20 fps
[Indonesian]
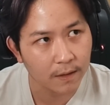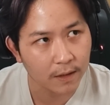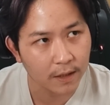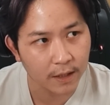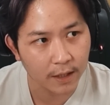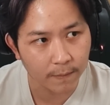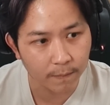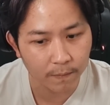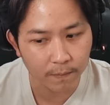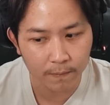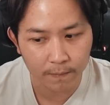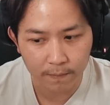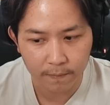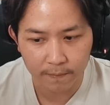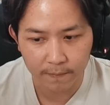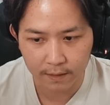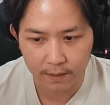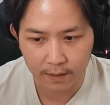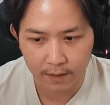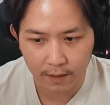tim
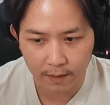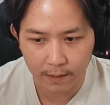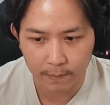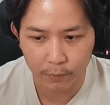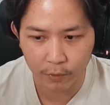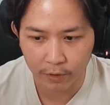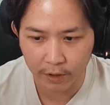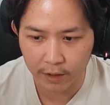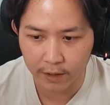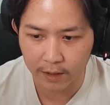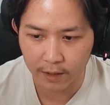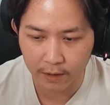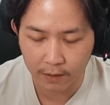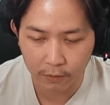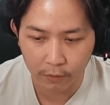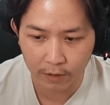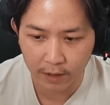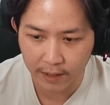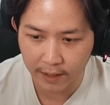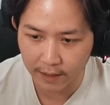ya mungkin yang
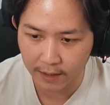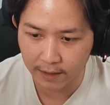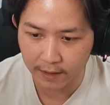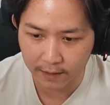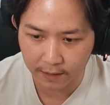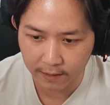gue lihat